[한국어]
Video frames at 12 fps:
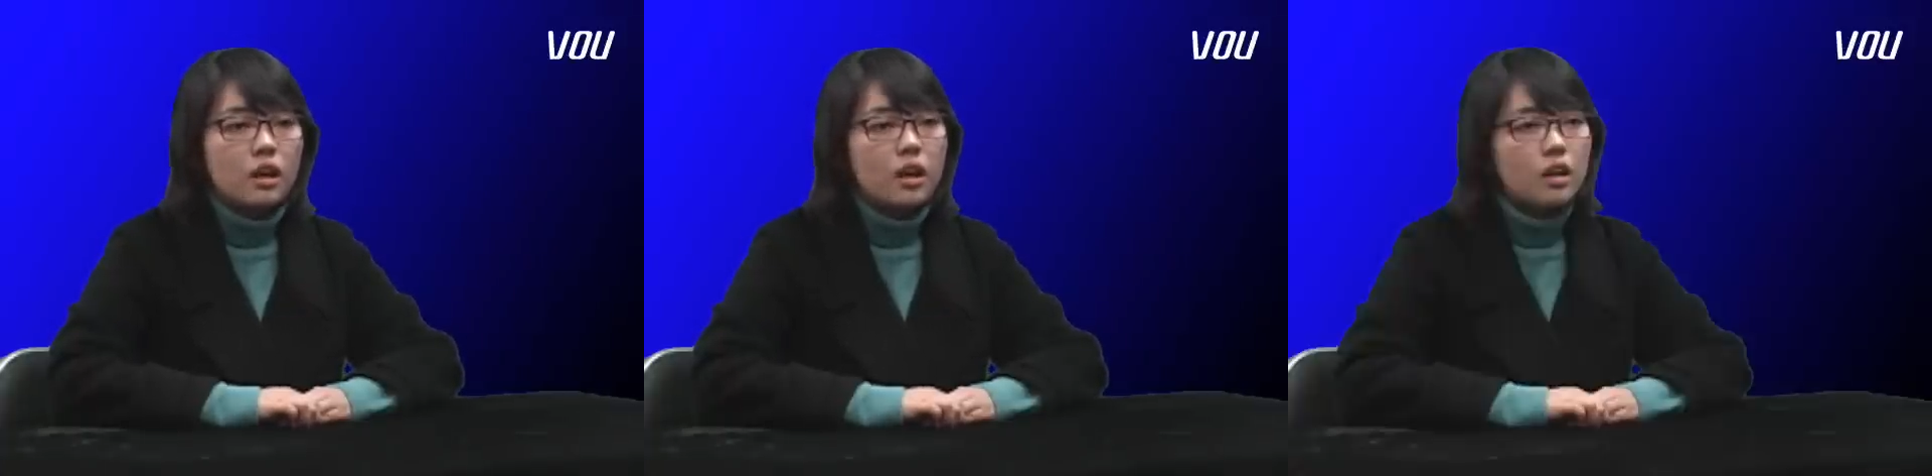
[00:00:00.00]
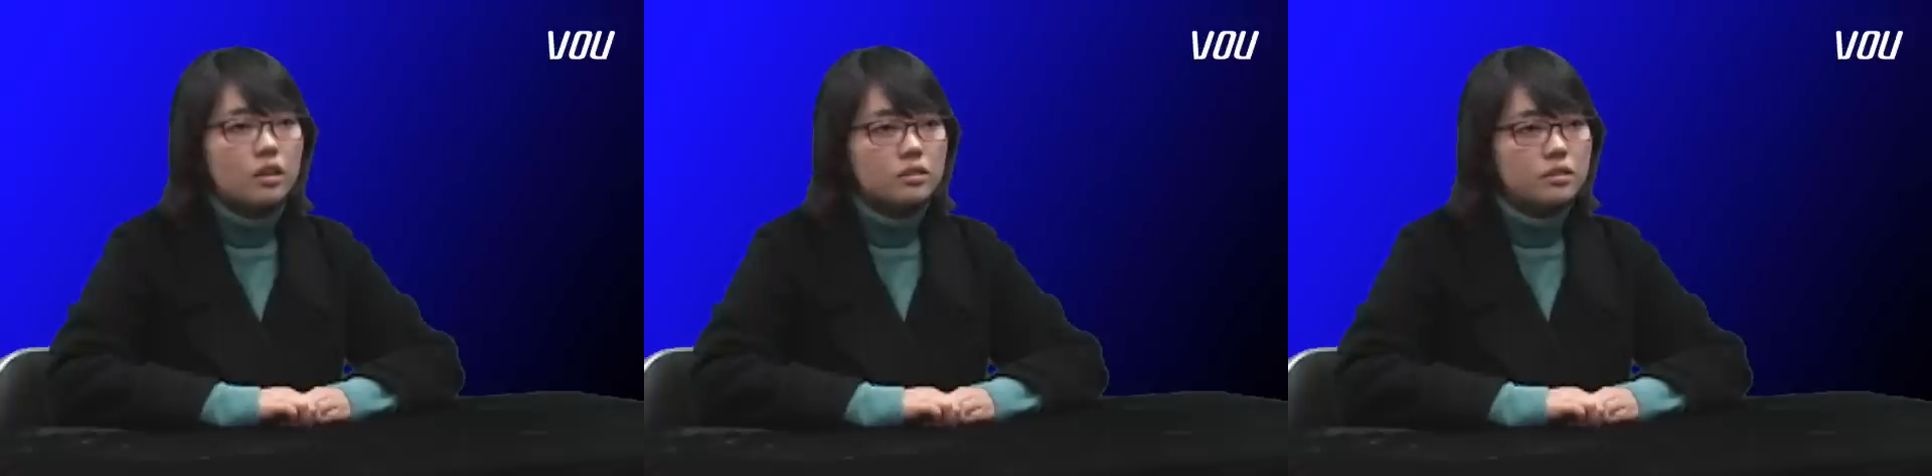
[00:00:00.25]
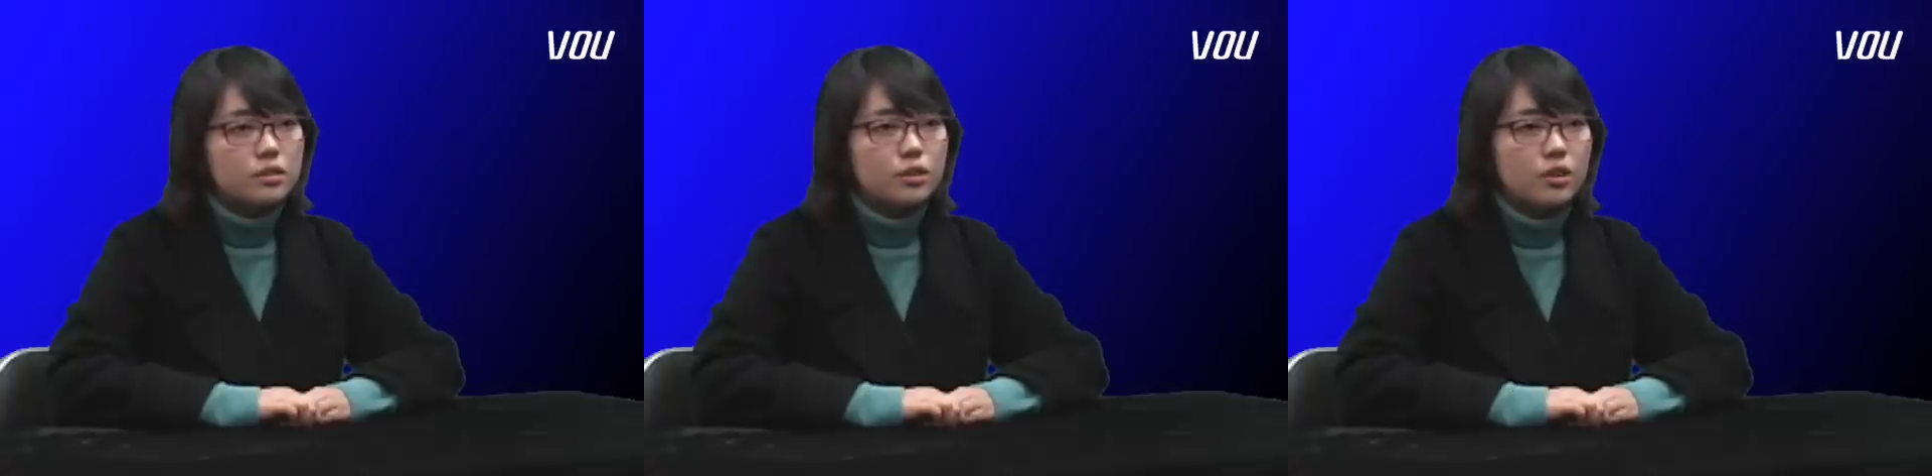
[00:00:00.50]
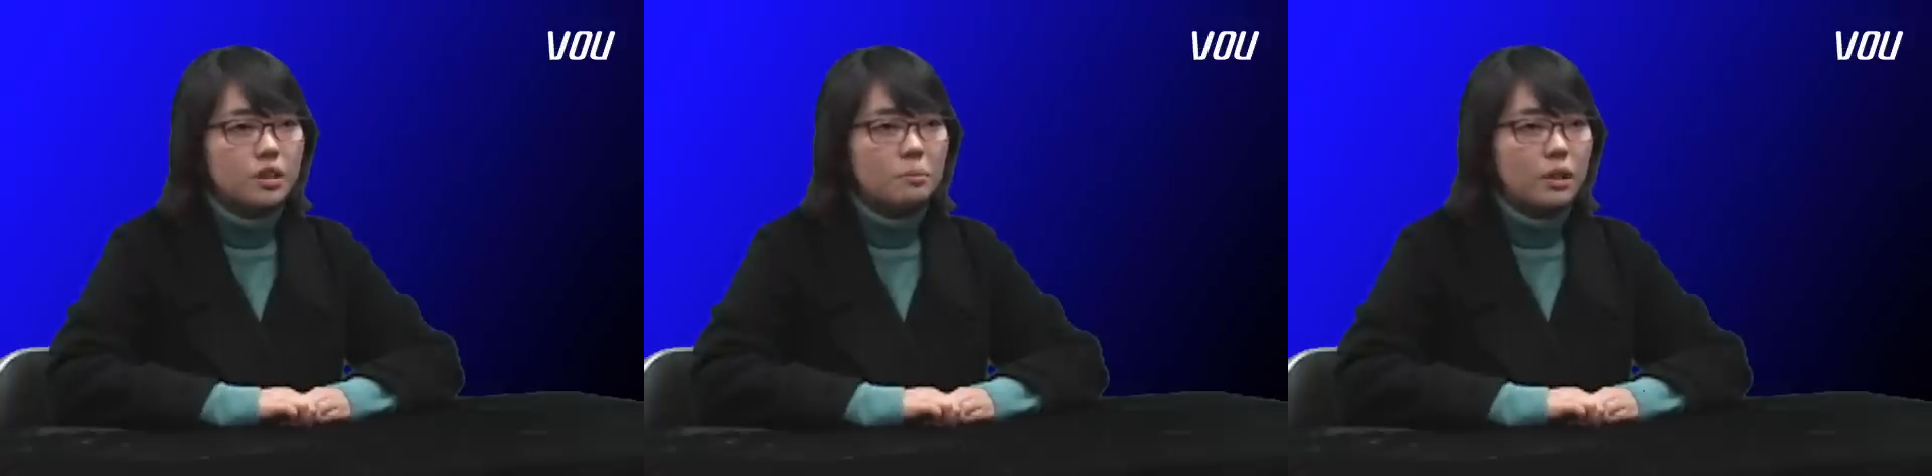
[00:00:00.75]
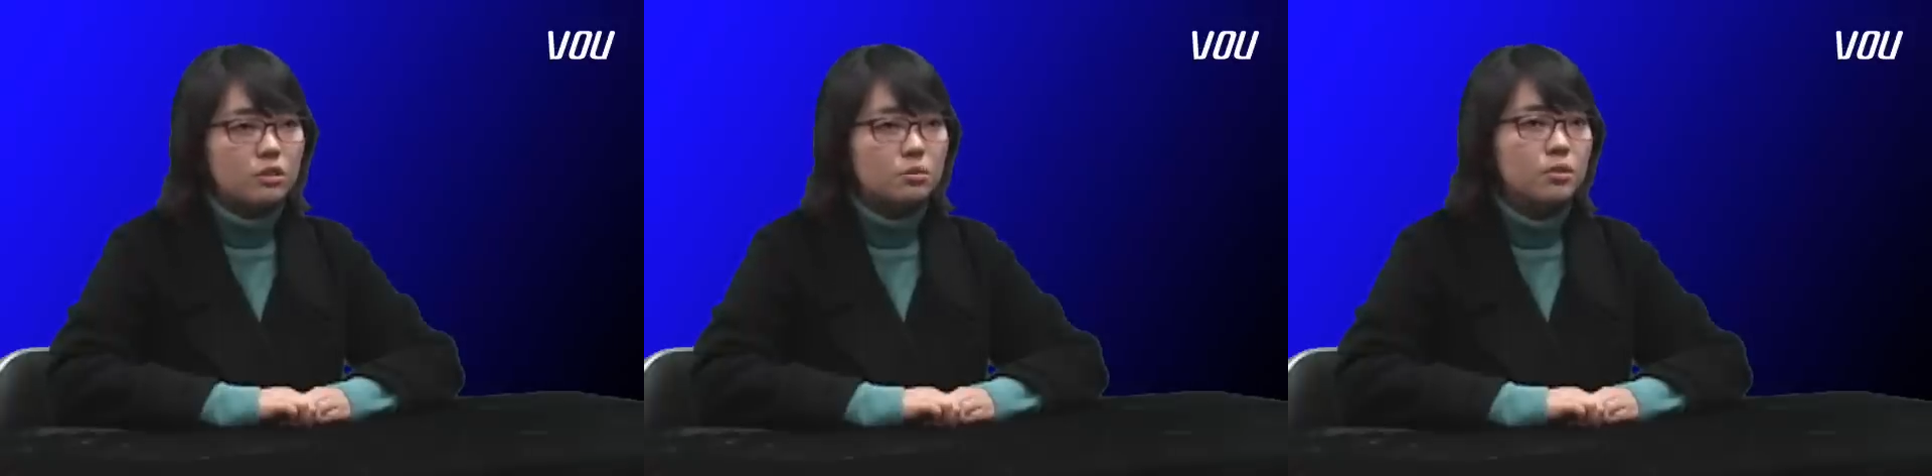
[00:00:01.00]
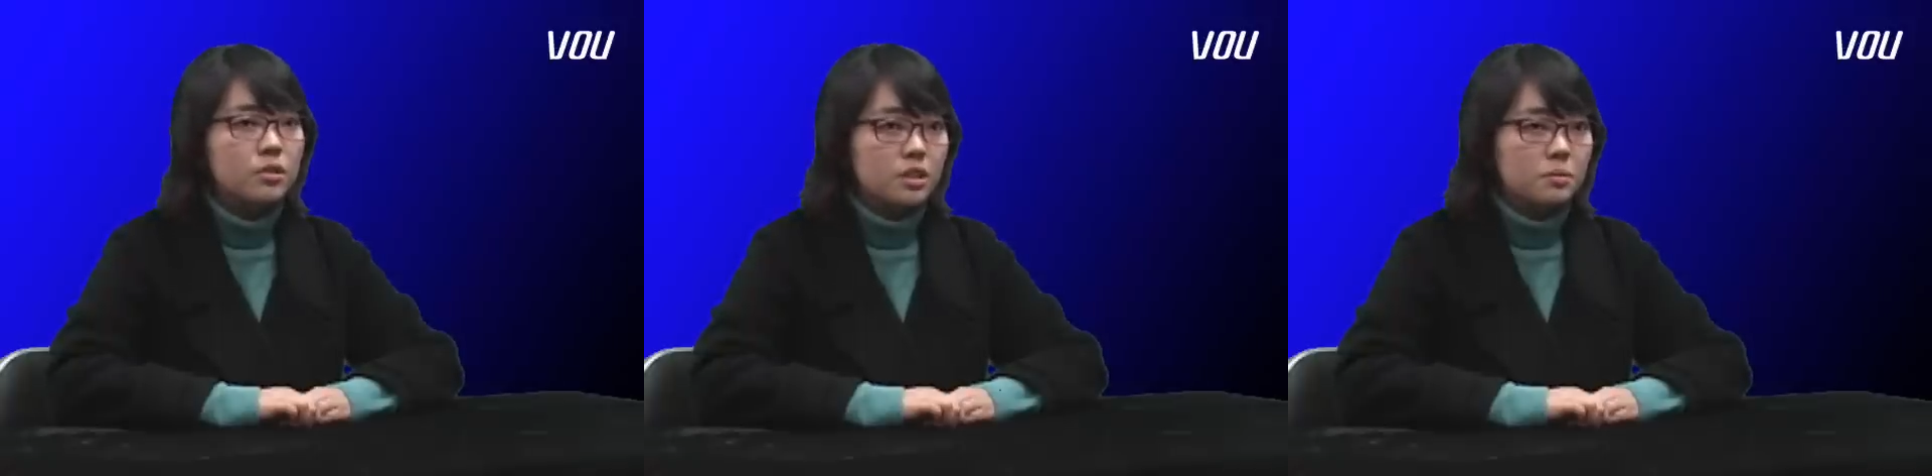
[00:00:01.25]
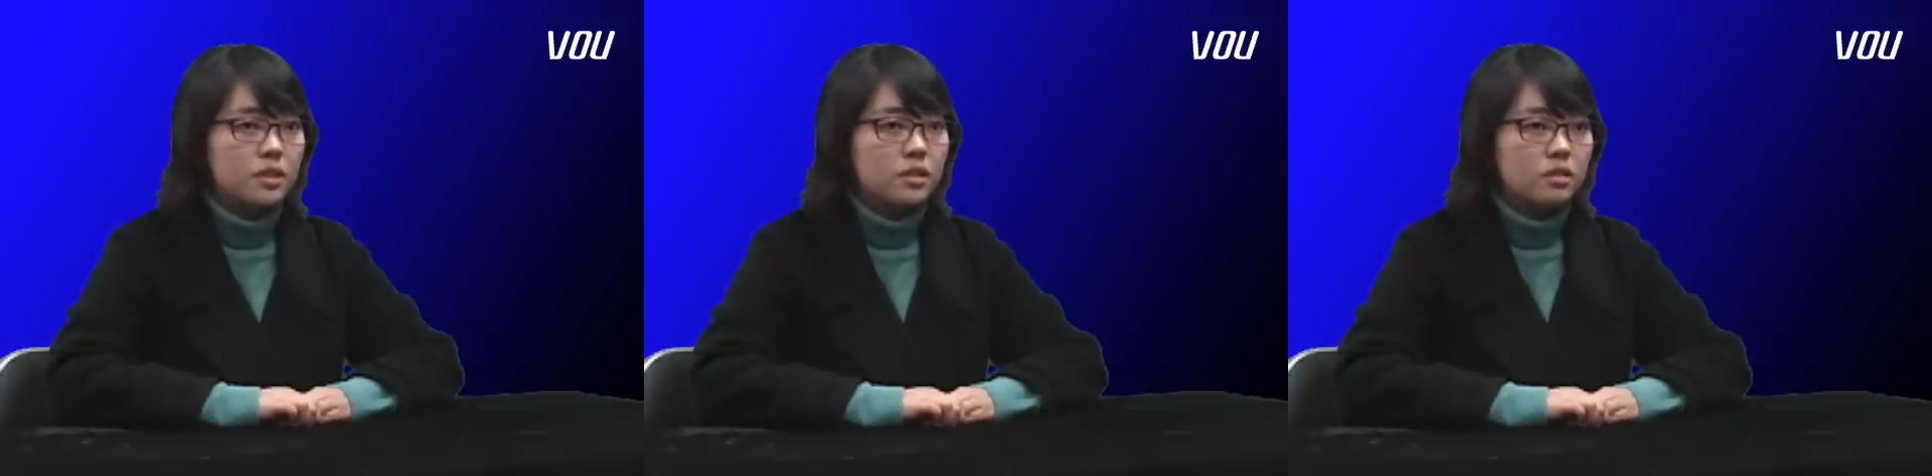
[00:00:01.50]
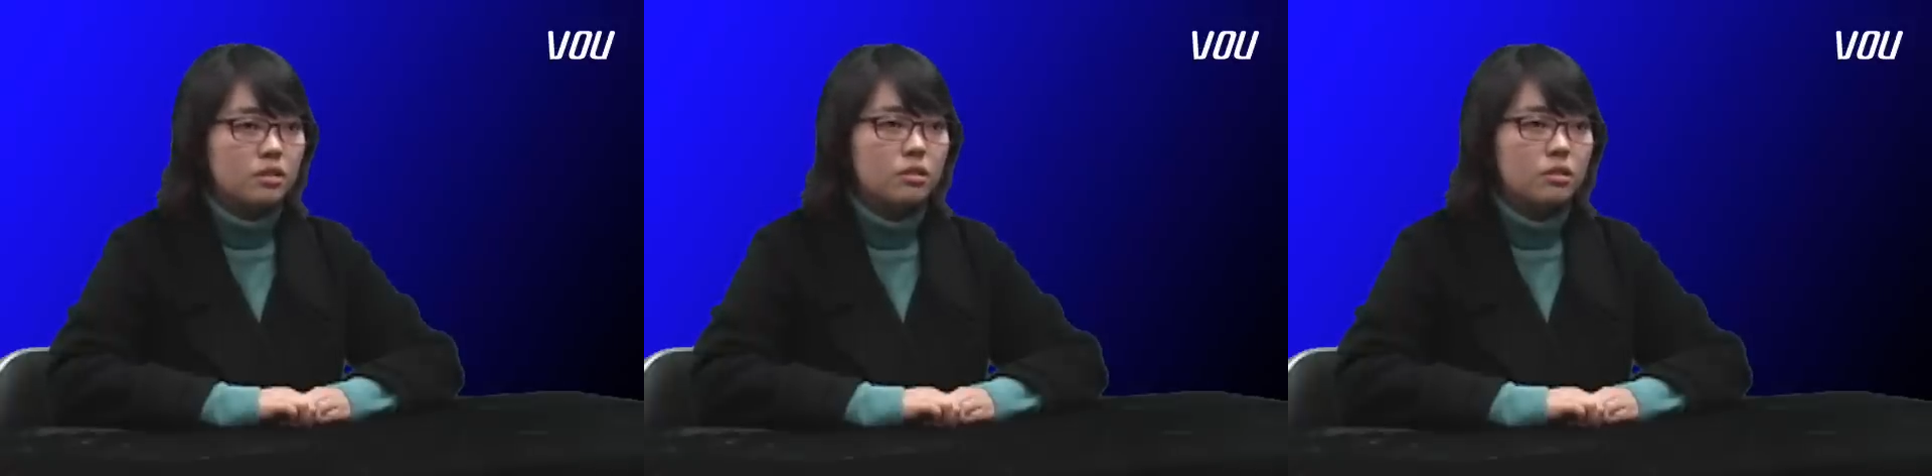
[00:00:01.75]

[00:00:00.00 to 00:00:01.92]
아 저기 박후보님을